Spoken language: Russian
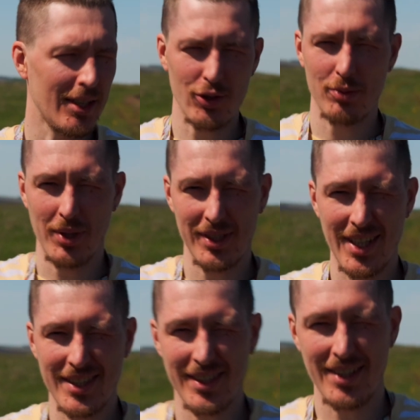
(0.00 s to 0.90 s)
Я должен
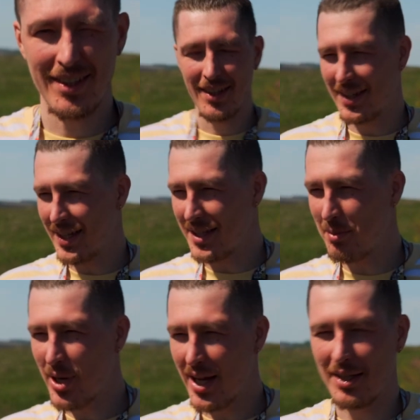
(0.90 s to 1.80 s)
признаться, я
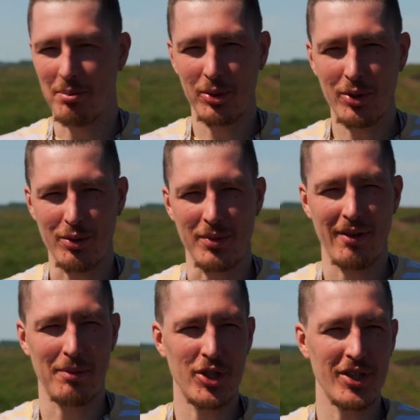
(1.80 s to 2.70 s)
неправильный пилот, у
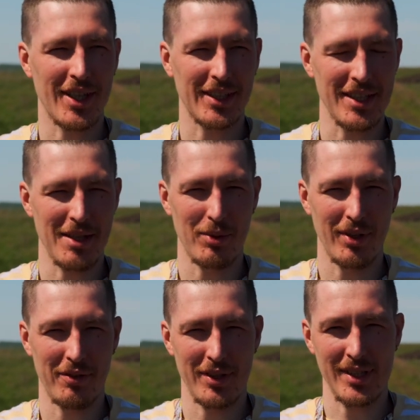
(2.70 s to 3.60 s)
меня вообще никогда не
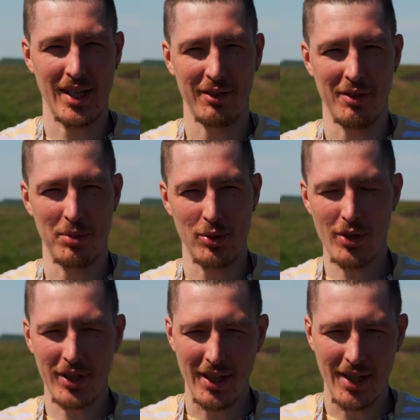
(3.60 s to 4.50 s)
было фристайловой
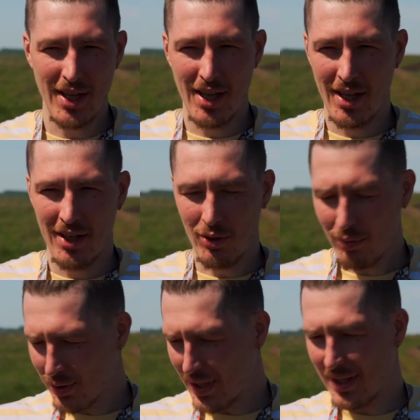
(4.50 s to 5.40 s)
пятерки. Ну
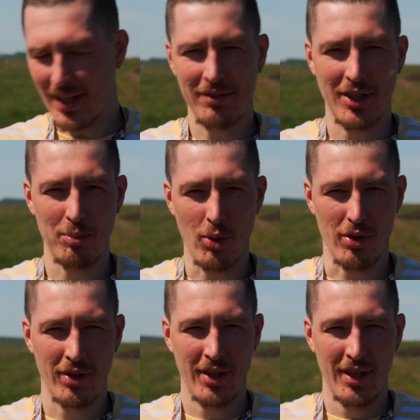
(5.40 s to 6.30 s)
вот до недавних
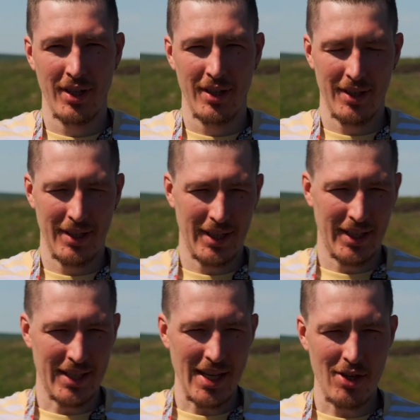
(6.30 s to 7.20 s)
пор.
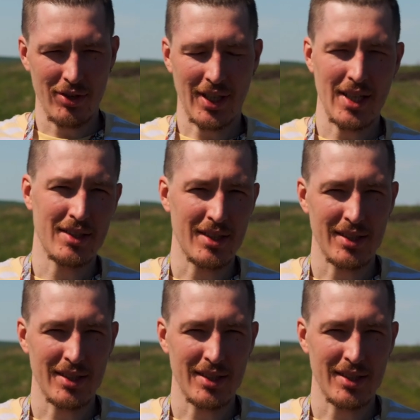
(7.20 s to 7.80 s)
Э, я ее наконец-то